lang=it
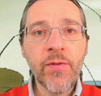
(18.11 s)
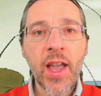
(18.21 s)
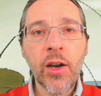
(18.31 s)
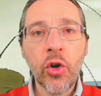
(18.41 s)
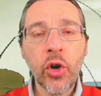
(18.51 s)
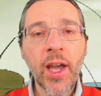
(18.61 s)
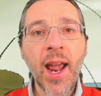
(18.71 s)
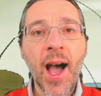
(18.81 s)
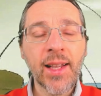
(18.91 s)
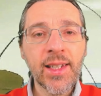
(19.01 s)
vengono
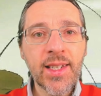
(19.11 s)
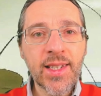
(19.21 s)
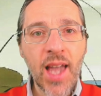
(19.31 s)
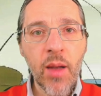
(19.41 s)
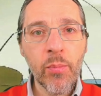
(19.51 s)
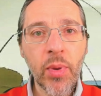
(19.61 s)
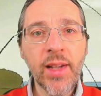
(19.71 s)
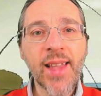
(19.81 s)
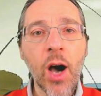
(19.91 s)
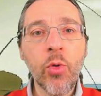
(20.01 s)
create
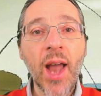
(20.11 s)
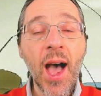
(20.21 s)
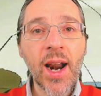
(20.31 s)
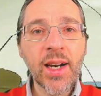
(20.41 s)
sempre da una